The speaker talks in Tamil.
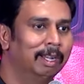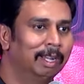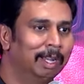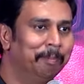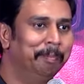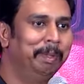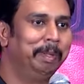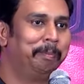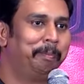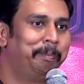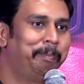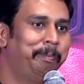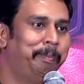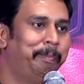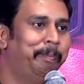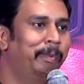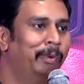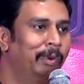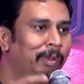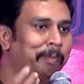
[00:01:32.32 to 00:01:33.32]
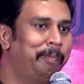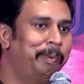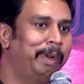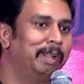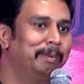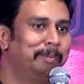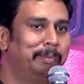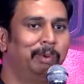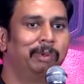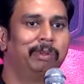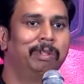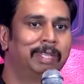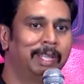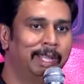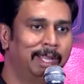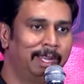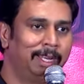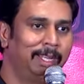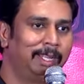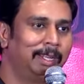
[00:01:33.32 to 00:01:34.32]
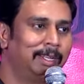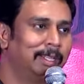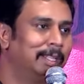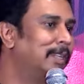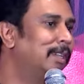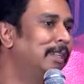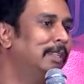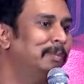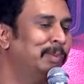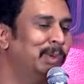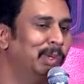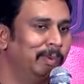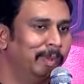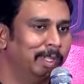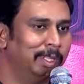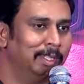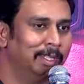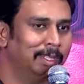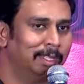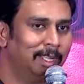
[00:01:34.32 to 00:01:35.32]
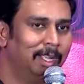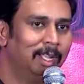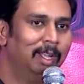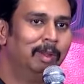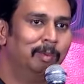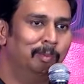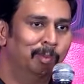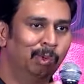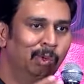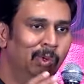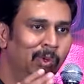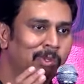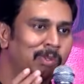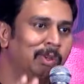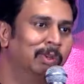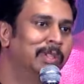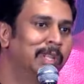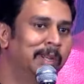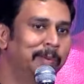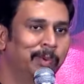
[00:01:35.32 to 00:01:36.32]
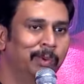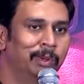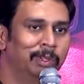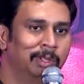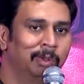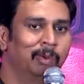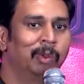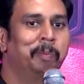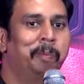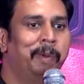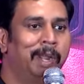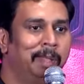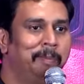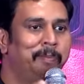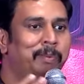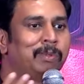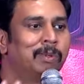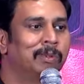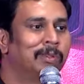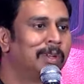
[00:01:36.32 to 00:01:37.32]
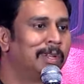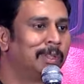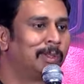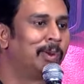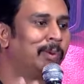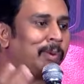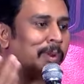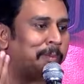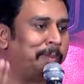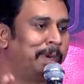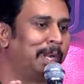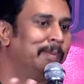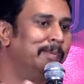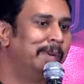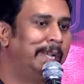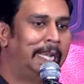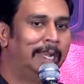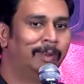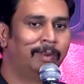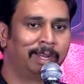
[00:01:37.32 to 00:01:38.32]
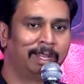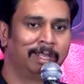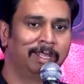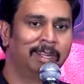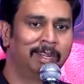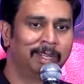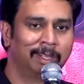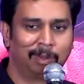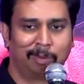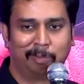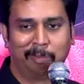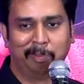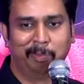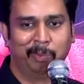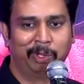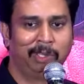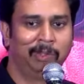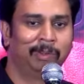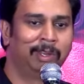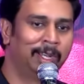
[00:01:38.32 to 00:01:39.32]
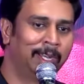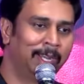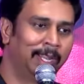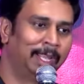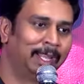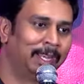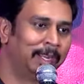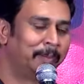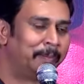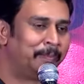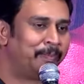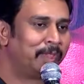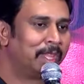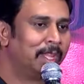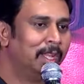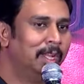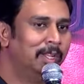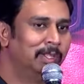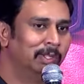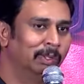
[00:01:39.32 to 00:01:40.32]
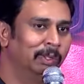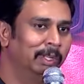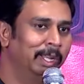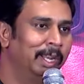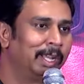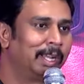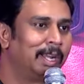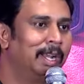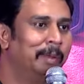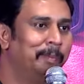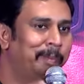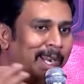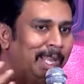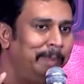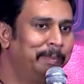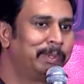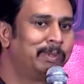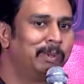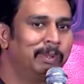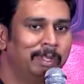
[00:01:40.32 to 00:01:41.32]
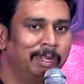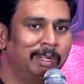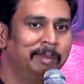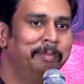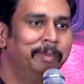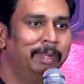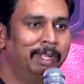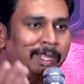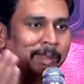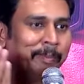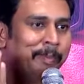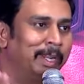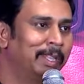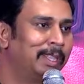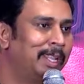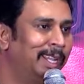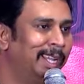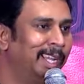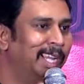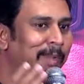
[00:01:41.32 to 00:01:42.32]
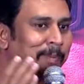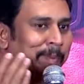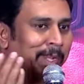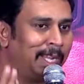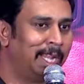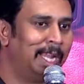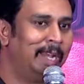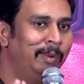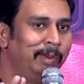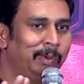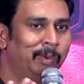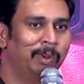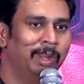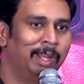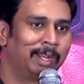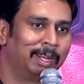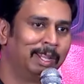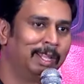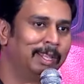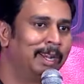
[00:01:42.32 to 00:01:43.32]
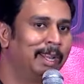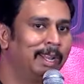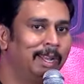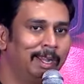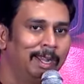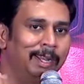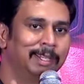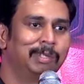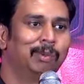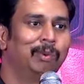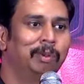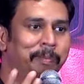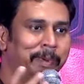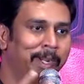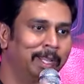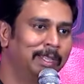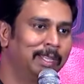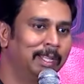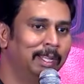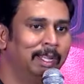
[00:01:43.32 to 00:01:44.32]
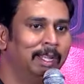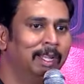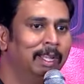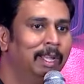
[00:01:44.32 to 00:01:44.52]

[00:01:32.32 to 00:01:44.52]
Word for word: நம்பி இவ்வளவு பணம் போட்டு தயாரிக்கிறதுக்கு முன் வந்து முழு சுதந்திரம் கொடுத்து ஒரு படைப்பு சுதந்திரத்தோட ஒரு படம் வெளியில் வர்றதுன்றது ரொம்ப முக்கியம் நான் நினைக்கிறேன் ஸோ எனக்கான படைப்பு சுதந்திரம் இந்த படத்தில் எங்கேயுமே கேள்விக்குள்ளாக்கல அதனால் நான் நினச்ச ஒரு படத்தை